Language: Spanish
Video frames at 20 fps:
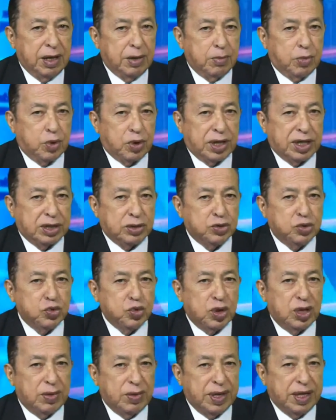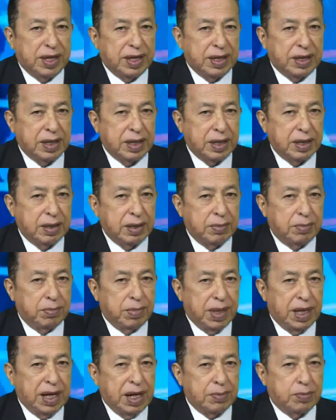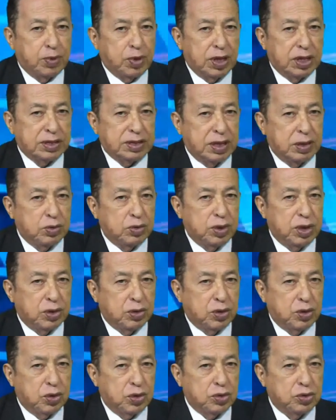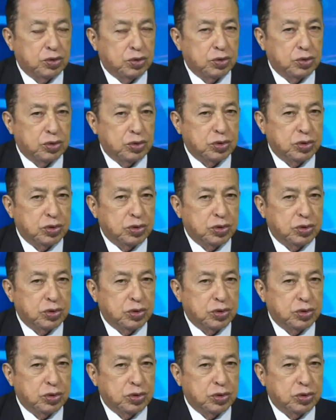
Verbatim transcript: porque es su deber velar por la salud de todos sus